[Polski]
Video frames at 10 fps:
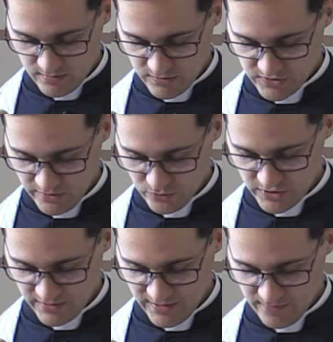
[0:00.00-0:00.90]

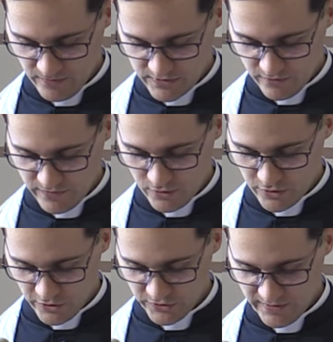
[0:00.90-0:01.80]
Staruszek ten właśnie
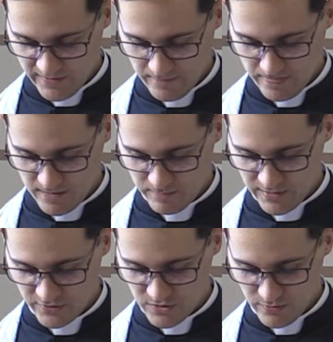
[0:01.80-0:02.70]
wielokrotnie
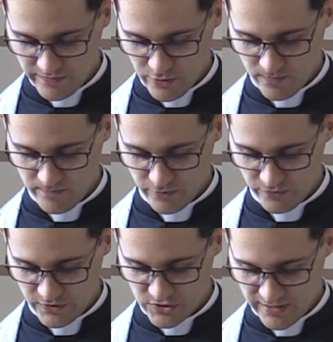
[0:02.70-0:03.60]
pielgrzymował
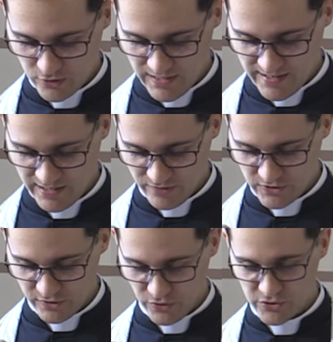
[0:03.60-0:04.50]
również na kolanach,
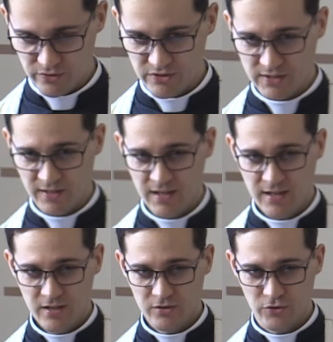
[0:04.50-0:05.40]
właśnie niosąc te
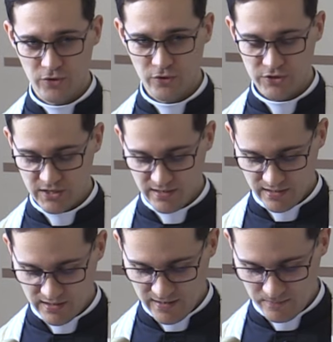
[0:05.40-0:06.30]

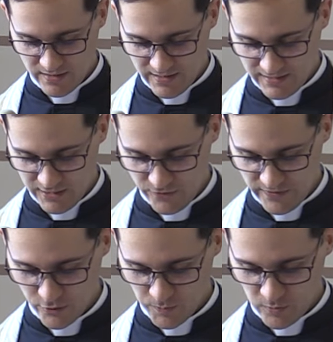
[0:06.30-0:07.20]
drogocenne
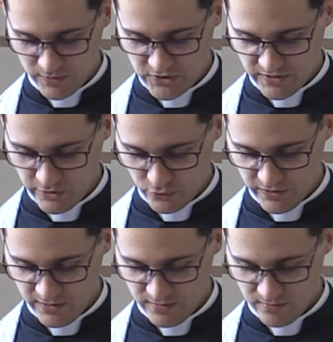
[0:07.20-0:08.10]
relikwie do pobliskich
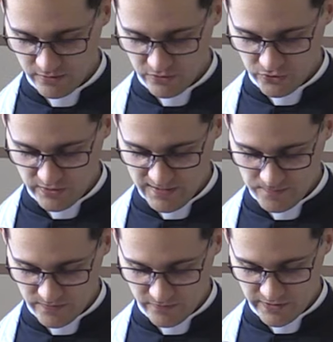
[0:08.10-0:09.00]
ruin, które
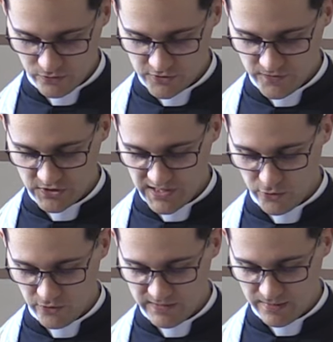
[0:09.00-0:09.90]
według
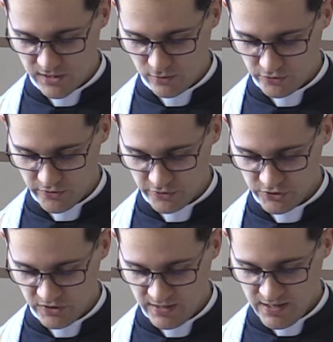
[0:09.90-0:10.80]
zwyczaju tamtej
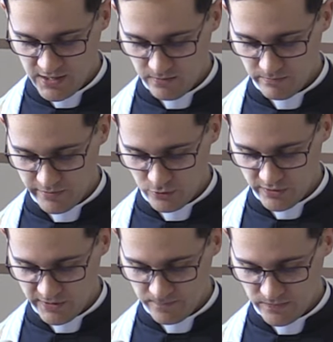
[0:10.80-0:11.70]
ludności
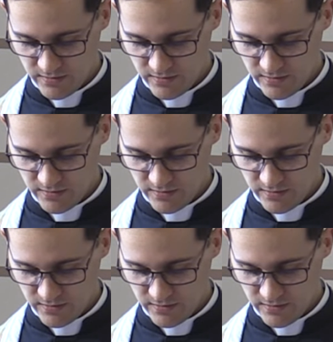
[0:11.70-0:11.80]
były